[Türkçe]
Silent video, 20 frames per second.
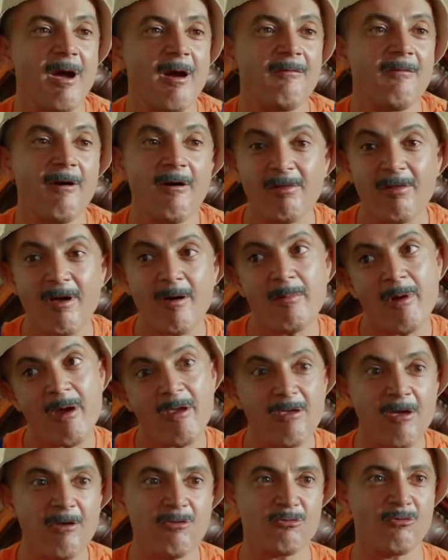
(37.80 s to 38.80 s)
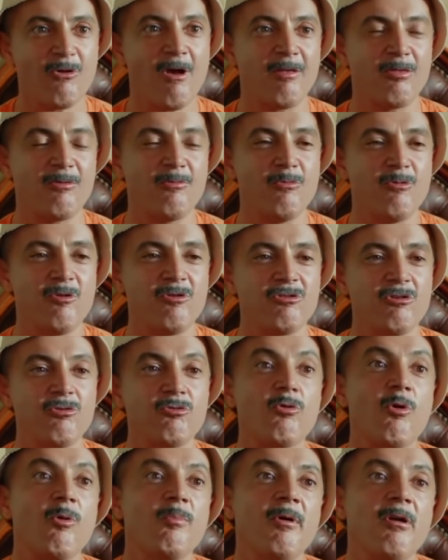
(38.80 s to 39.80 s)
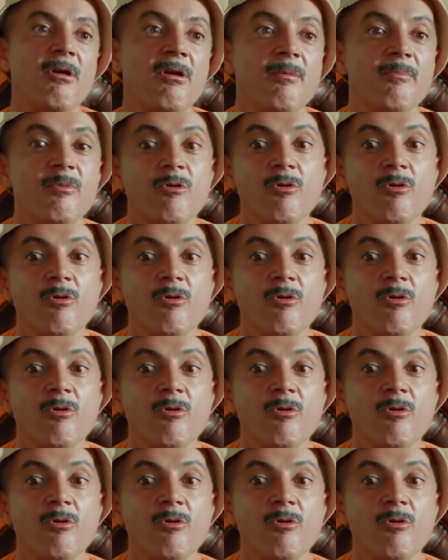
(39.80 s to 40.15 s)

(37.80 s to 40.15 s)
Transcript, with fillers: be ya. Vallahi ben geç uyandım bu işe. Çok para